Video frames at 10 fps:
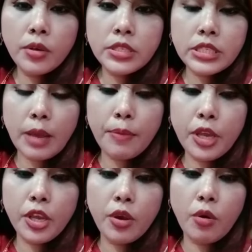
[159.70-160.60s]

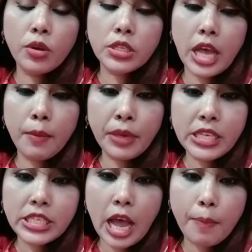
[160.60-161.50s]
सभी धर्म की
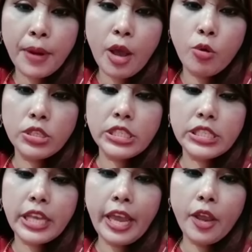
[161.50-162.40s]
स्थापना हो
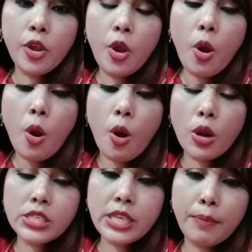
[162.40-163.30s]
जिससे
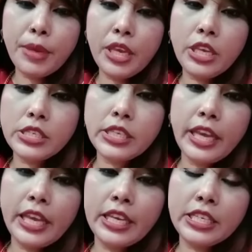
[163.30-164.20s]
और सभी
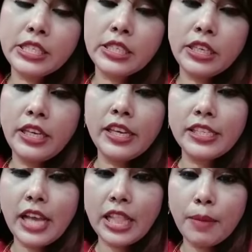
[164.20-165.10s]
से इस ई के
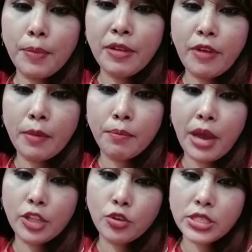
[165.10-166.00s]
साथ अपनी
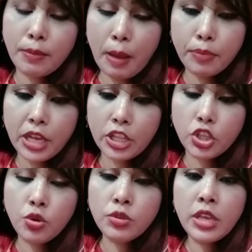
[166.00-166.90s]
बात को समाप्त
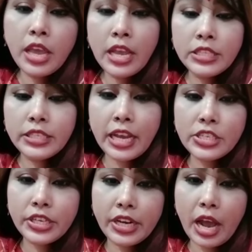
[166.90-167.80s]
करती हूँ जय
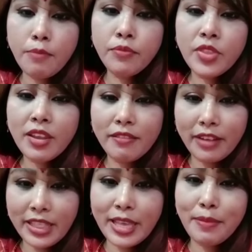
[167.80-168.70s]
श्री राम
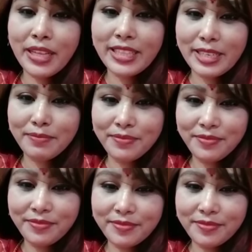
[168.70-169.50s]
वंदे मातरम